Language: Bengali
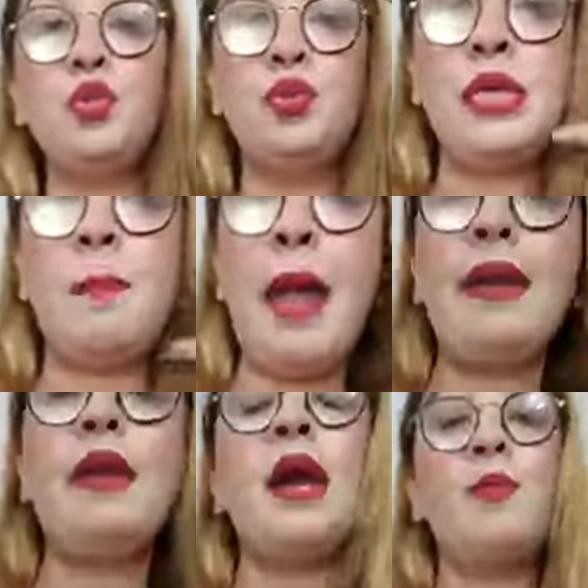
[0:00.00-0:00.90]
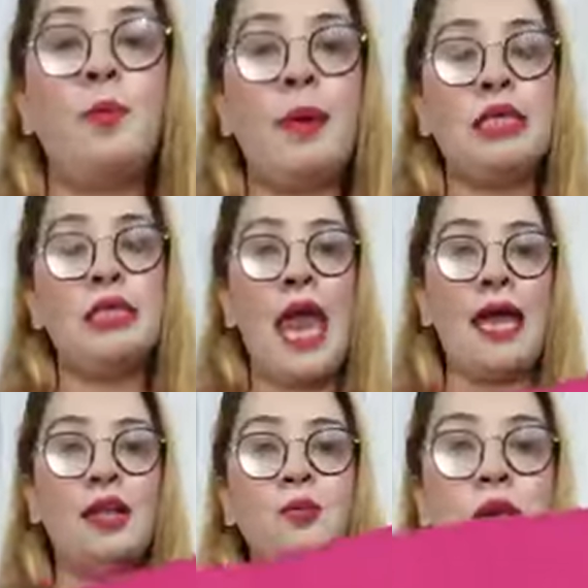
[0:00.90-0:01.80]
সুতির একটা প্যান্টের কাপড় পাচ্ছি
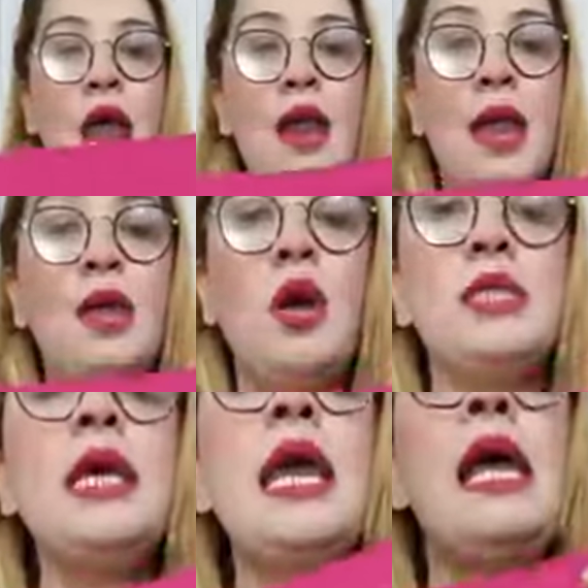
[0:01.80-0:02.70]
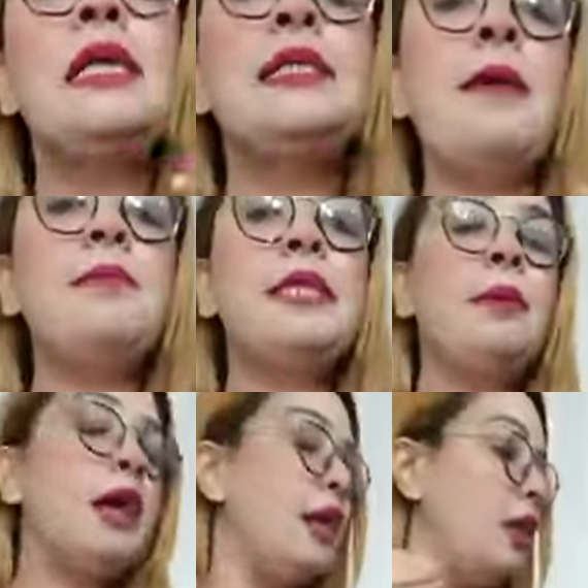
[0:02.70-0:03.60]
একদমই আড়াই গজের সেম সেম
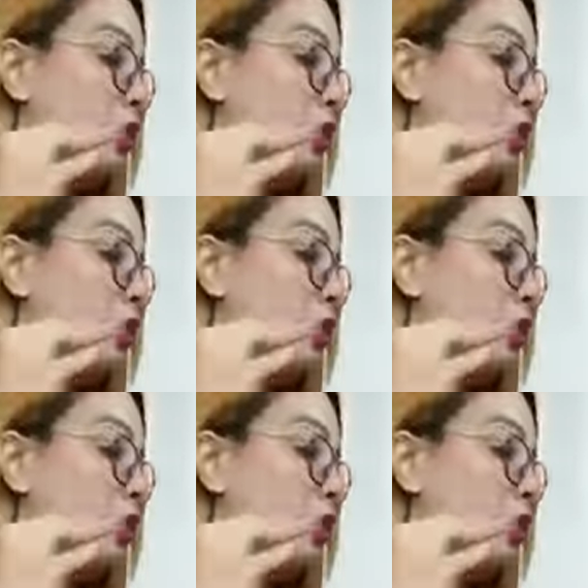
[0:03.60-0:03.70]
কালার